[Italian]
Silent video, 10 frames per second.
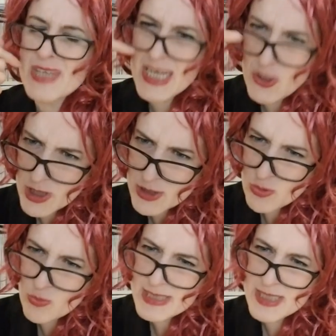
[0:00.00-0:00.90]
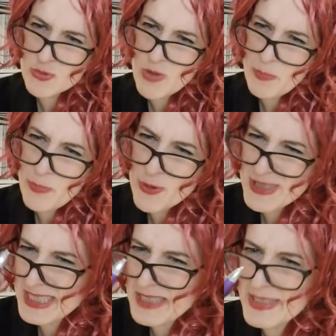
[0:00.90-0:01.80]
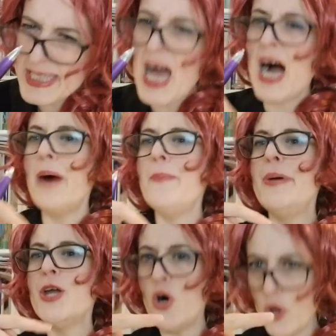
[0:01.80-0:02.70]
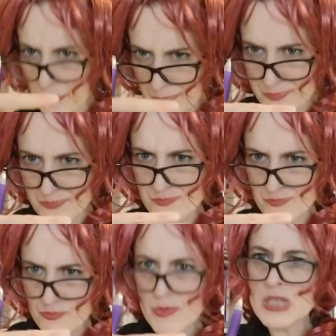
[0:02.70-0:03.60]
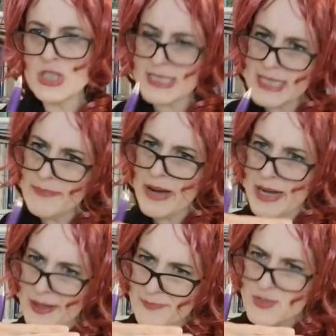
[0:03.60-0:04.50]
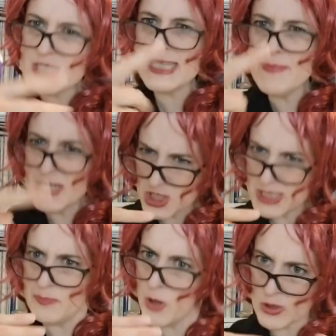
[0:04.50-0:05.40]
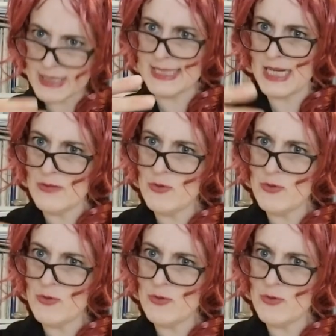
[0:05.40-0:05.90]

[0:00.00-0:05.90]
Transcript: credo che su questa sua positività però mh, mm, ci, si debba, ci si debba e ci si possa